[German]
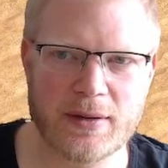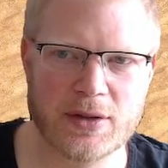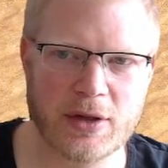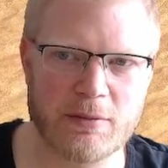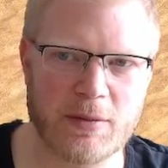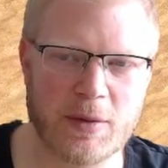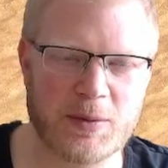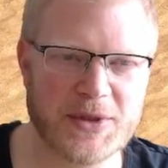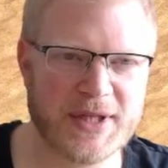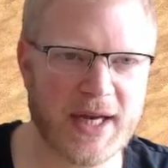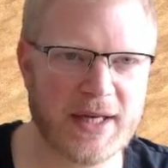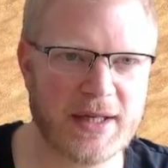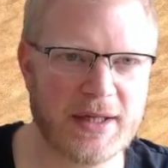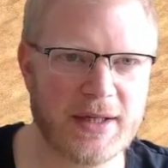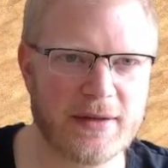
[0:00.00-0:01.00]
Schauen wir mal ein bisschen
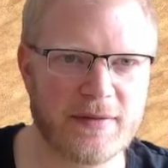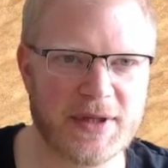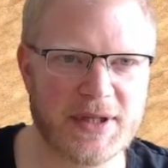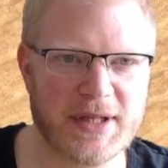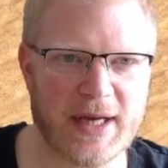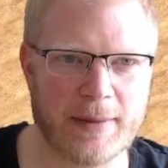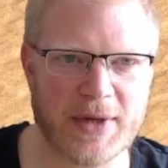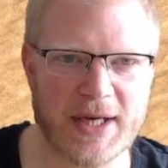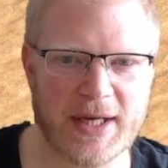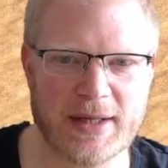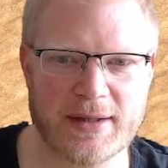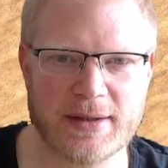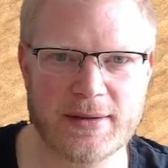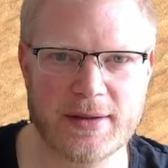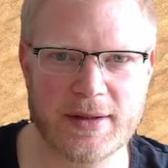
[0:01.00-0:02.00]
rein hier, was hier
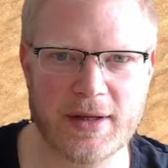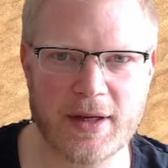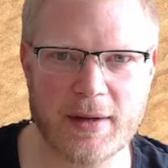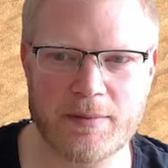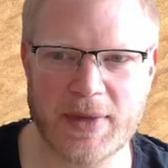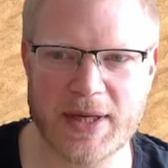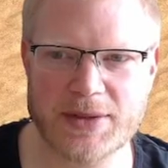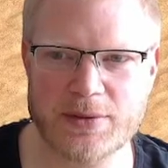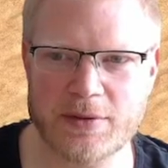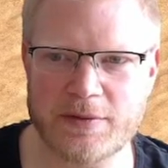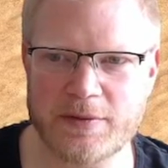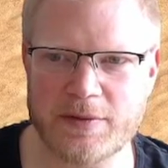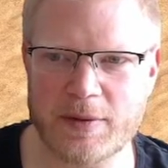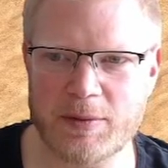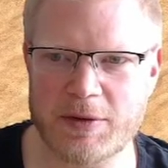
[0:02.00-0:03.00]
abgeht. Ähm, Baso auf
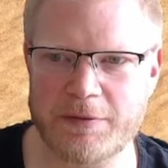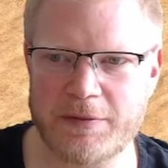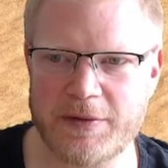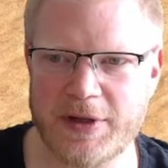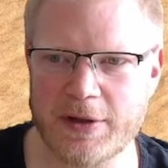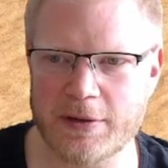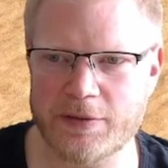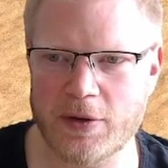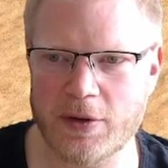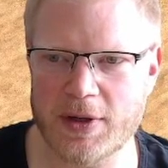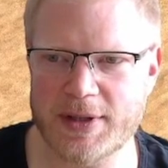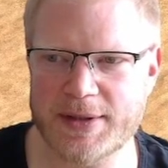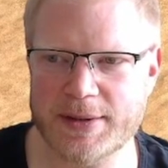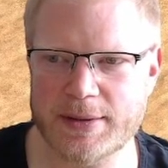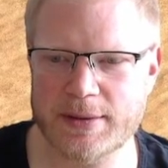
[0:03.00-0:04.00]
jeden Fall mit 4 auf
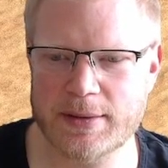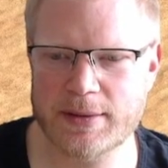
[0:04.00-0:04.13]
Holz.